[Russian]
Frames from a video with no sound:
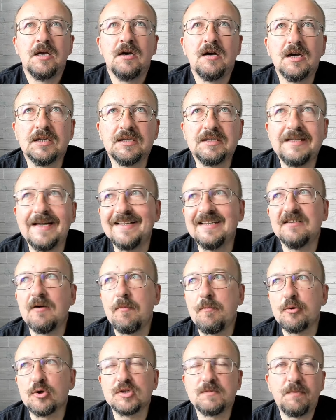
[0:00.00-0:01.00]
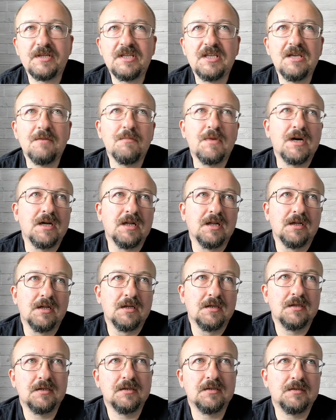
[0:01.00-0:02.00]
а, данный вопрос поднимал
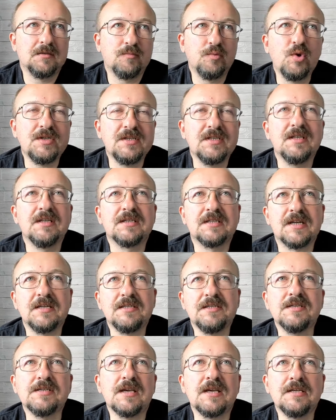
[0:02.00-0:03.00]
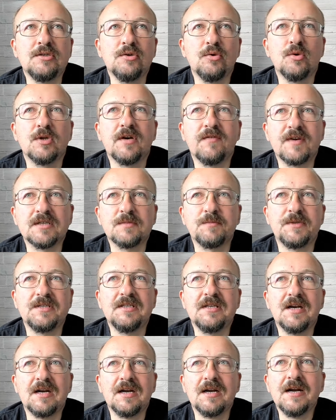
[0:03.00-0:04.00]
ну, один из российских идеологов,
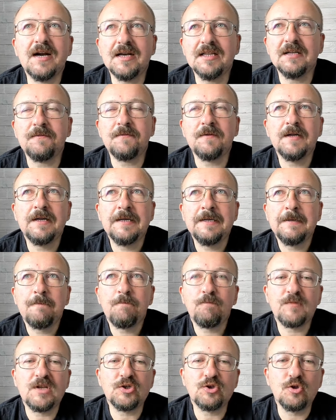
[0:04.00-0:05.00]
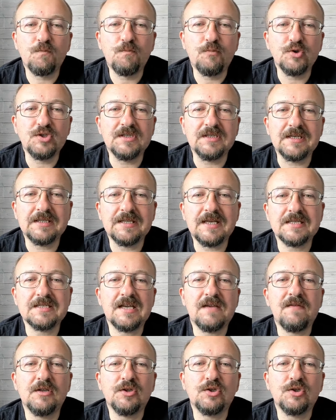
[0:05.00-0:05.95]
господин Караганов, на что Путин тогда заявил,